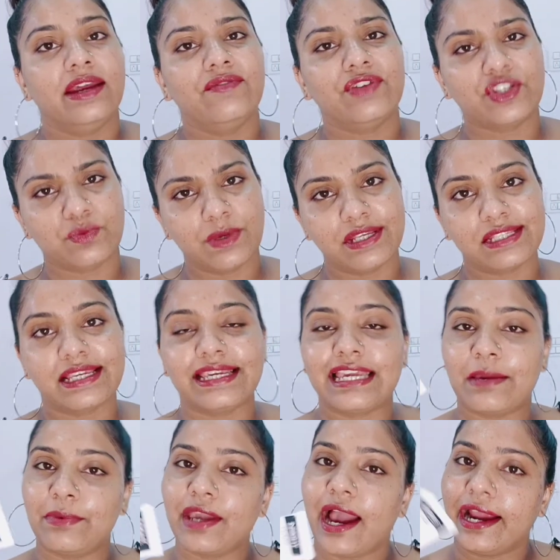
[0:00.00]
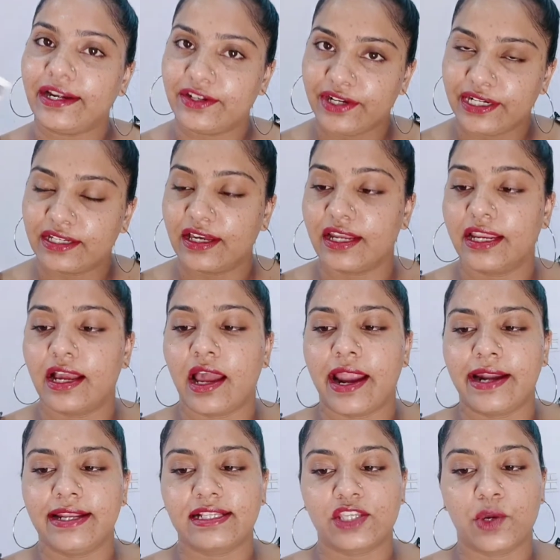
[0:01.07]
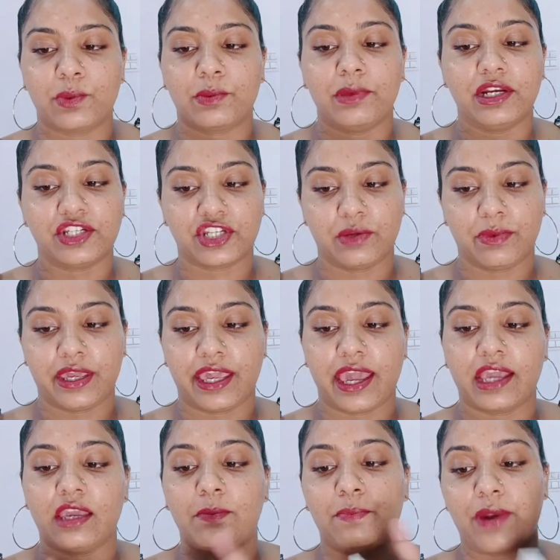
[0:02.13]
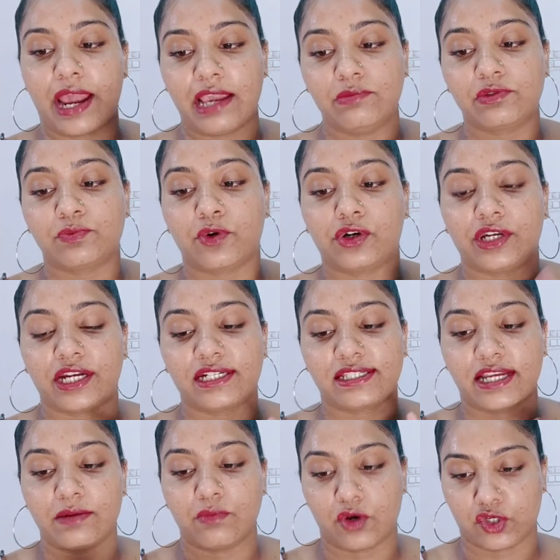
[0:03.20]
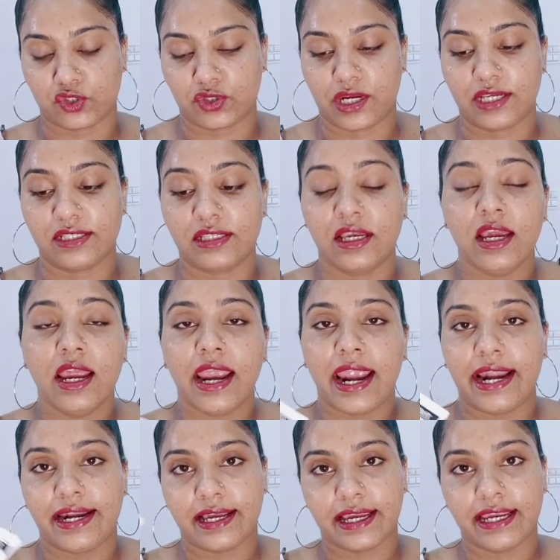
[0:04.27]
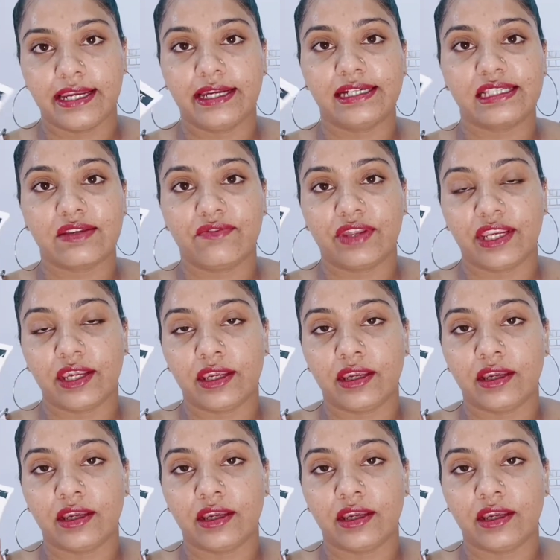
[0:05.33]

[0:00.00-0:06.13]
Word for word: विच मीन्स कि ये भी हाइड्रेट करेगा एंड इसके ऊपर मेंशन भी किया है कि प्राइम्स प्रोटेक्ट्स एंड मॉइस्चराइज एंड अगेन इट्स अ वेरी